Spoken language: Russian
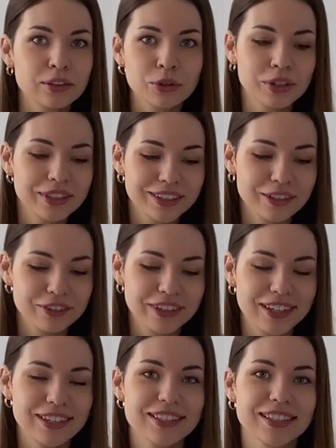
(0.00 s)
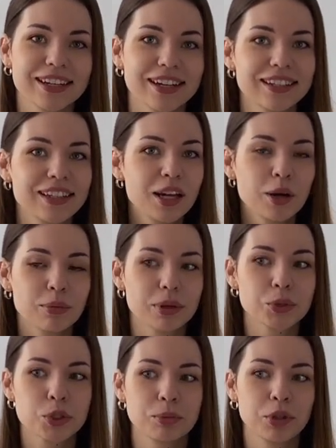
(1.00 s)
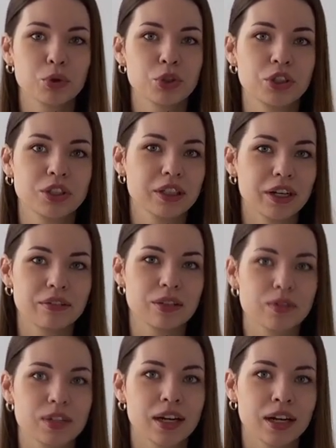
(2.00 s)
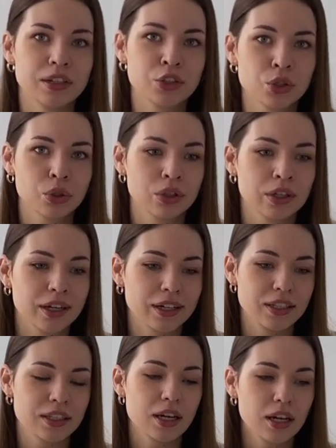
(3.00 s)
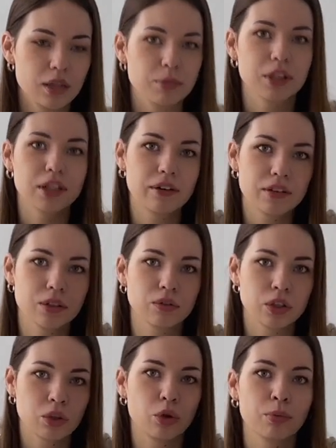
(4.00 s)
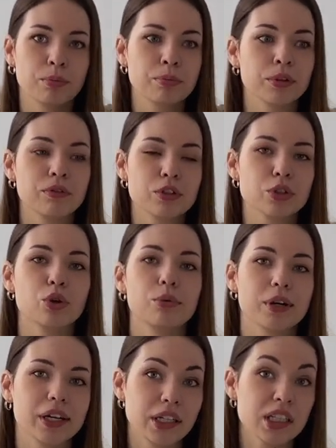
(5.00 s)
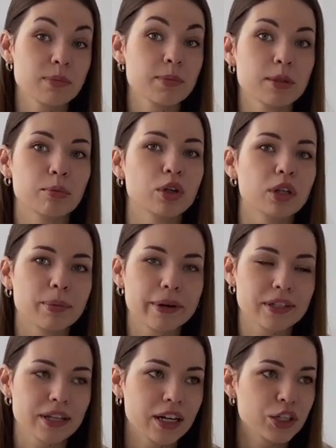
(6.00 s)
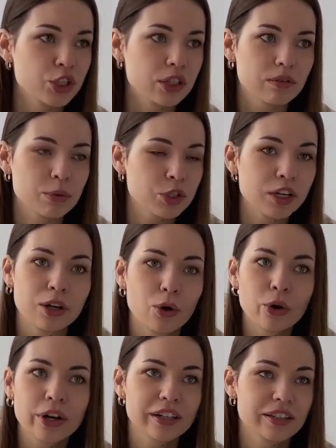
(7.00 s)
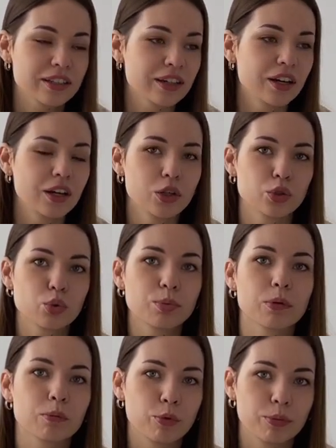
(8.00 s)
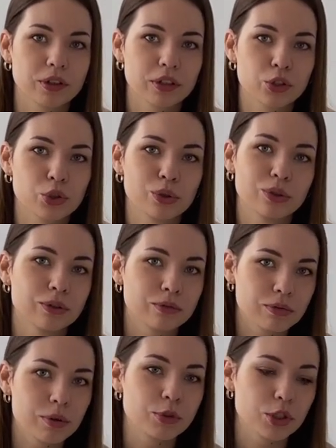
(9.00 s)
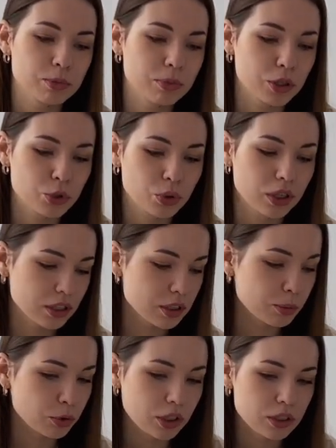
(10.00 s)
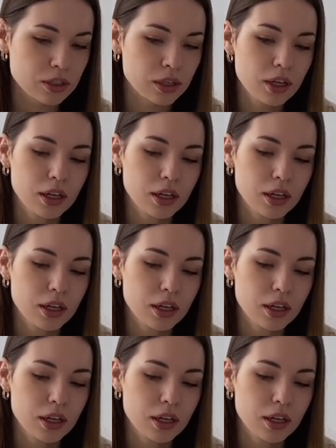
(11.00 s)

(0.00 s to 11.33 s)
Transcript: Но ну, это не стакан, потому что мне очень не нравится в стакане что-то хранить. И мне нравится вот такой подвесной механизм, тем более прозрачный, вообще легкость супер-пупер, так что вам сейчас покажу, как это смотрится.